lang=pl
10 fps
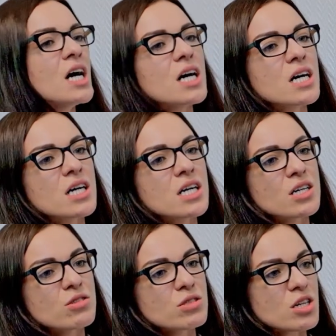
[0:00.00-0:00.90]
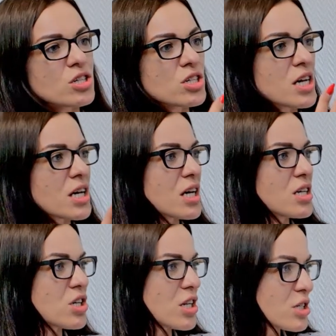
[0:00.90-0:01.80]
E, dostarczania
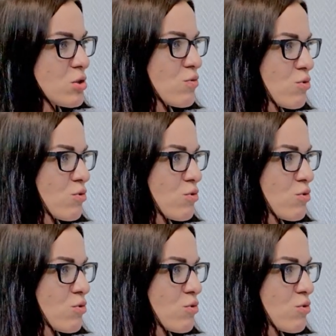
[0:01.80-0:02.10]
jakichś listów,